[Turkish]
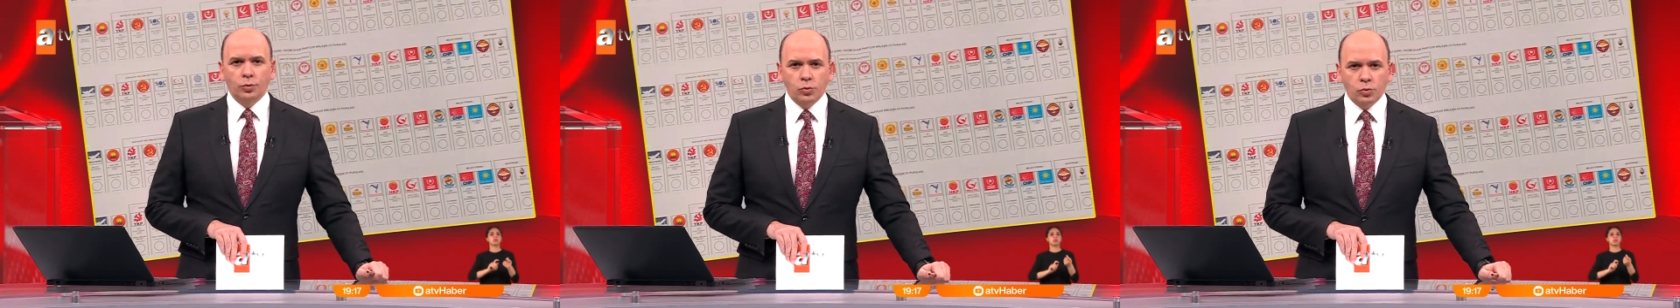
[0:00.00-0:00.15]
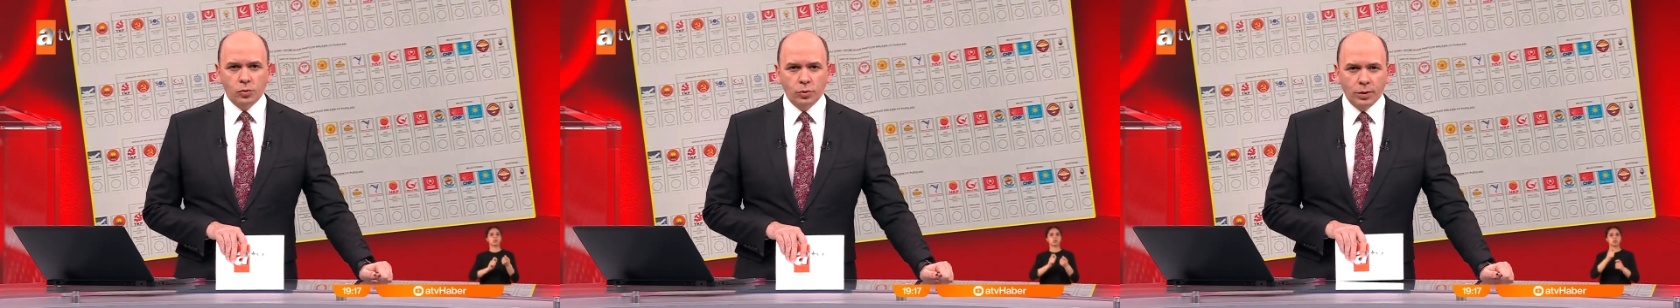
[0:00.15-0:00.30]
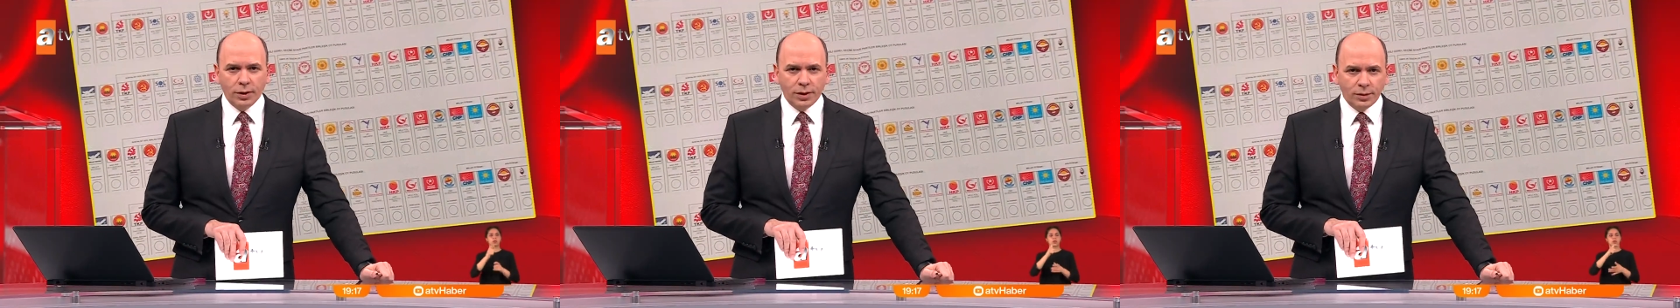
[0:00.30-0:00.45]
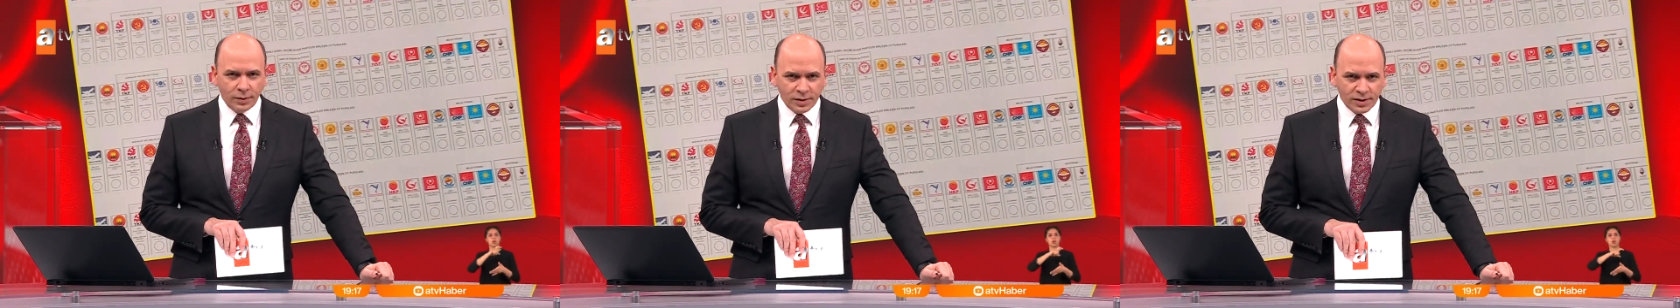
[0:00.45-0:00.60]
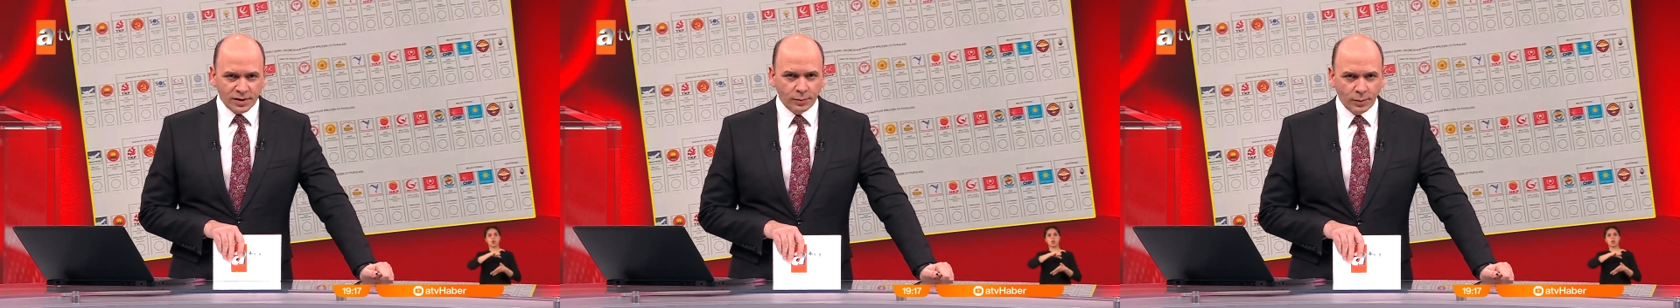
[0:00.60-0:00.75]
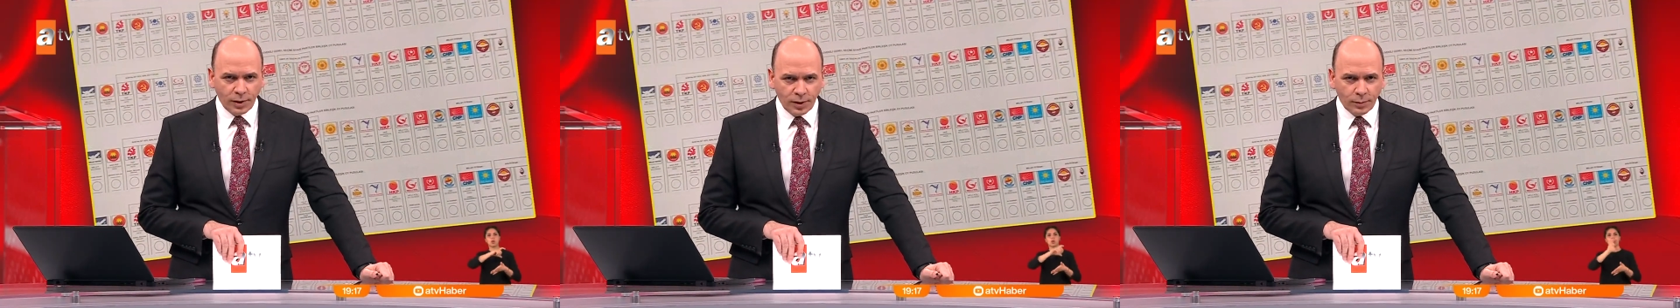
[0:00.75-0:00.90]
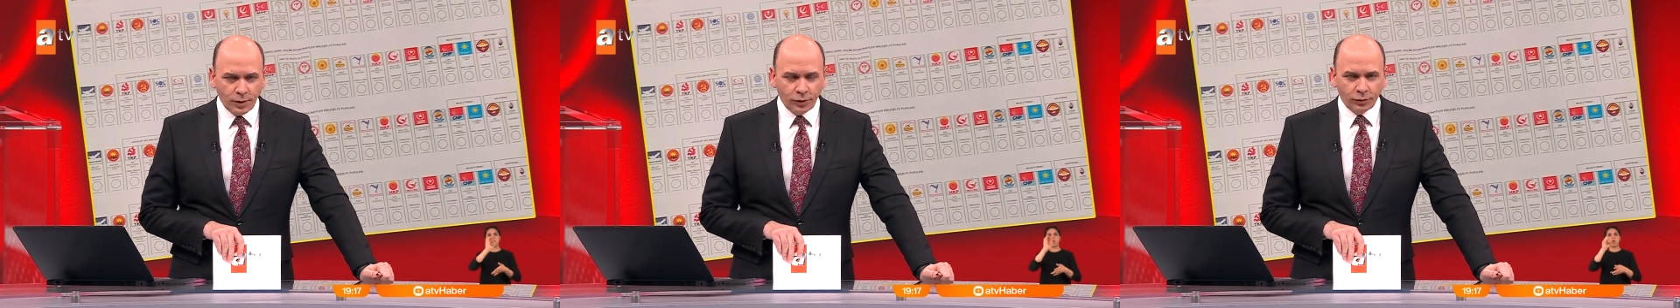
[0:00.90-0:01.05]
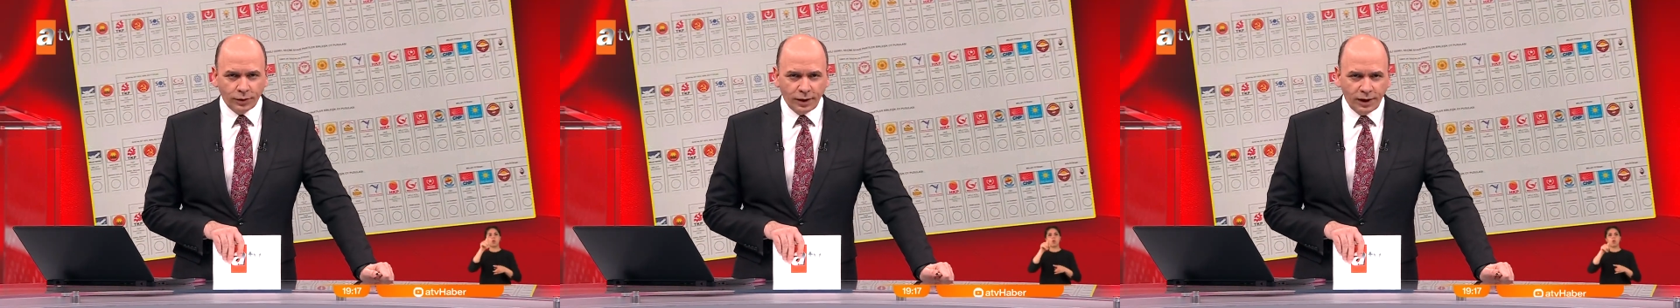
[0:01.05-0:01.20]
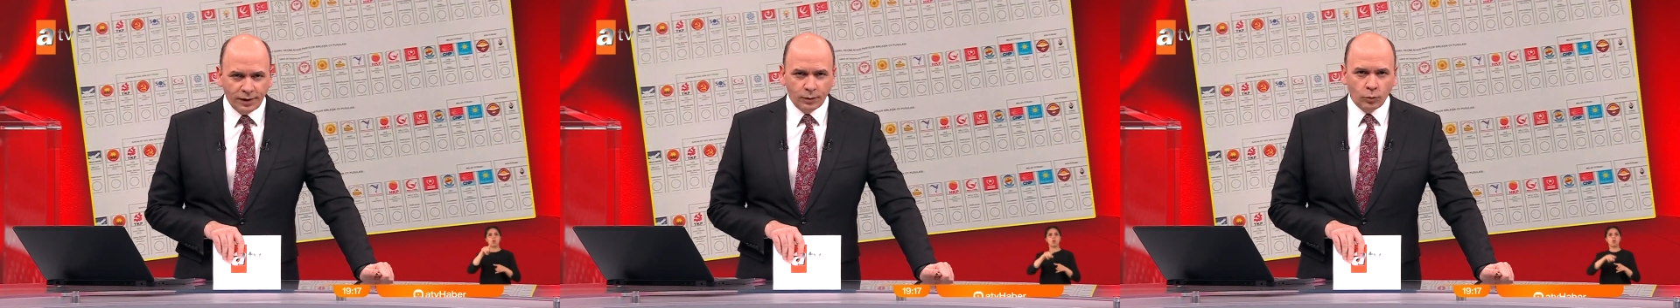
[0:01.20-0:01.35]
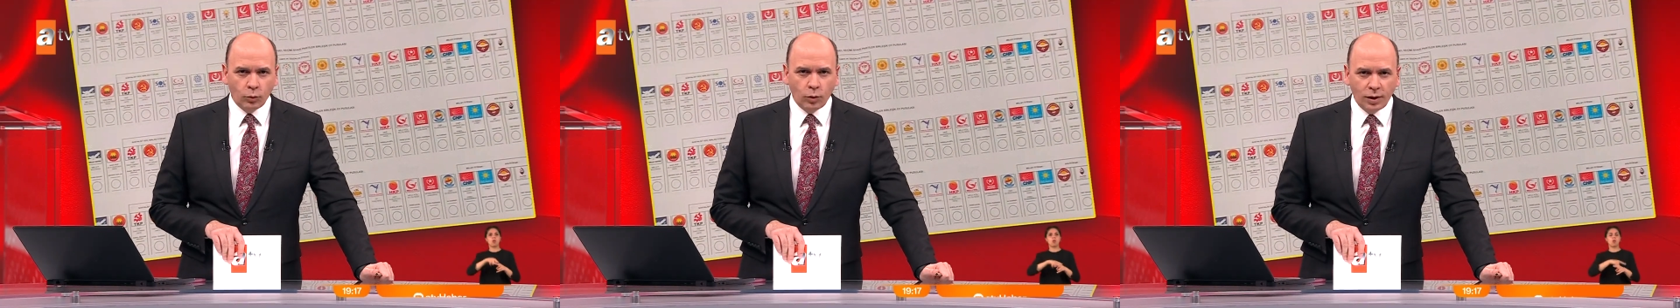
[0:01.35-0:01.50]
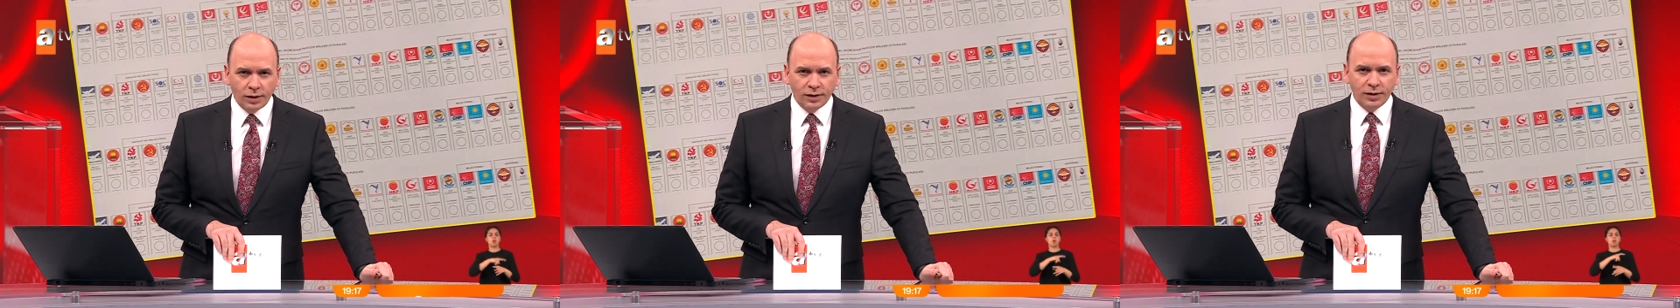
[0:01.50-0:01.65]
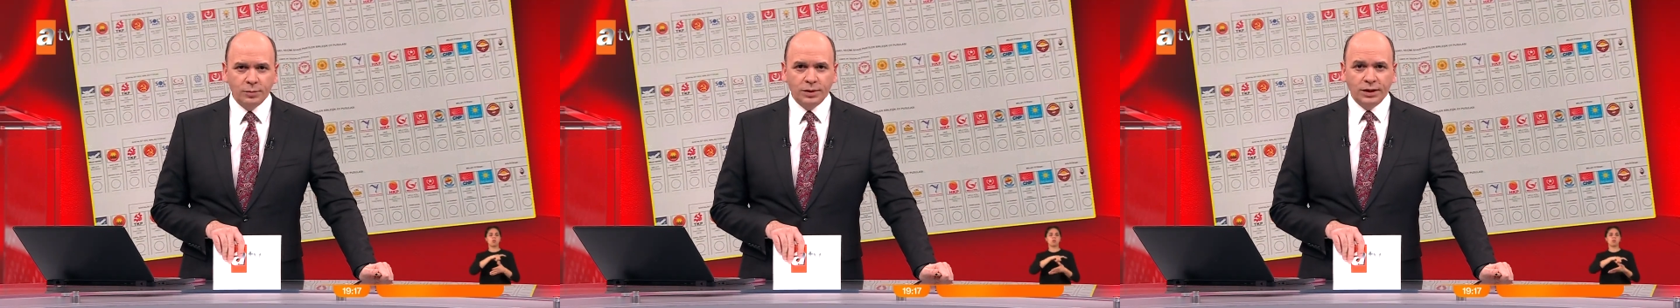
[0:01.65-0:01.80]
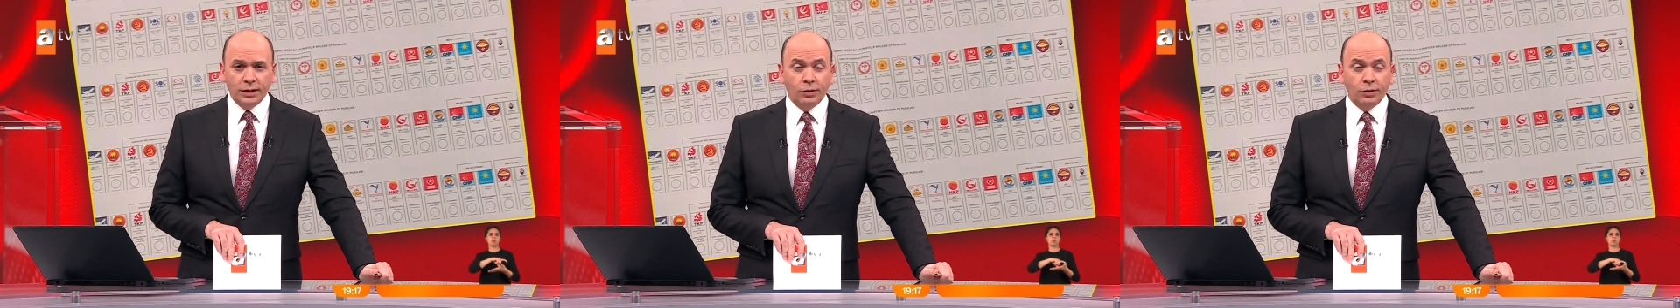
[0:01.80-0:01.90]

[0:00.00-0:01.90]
pusulları basılmaya başlandı bu arada.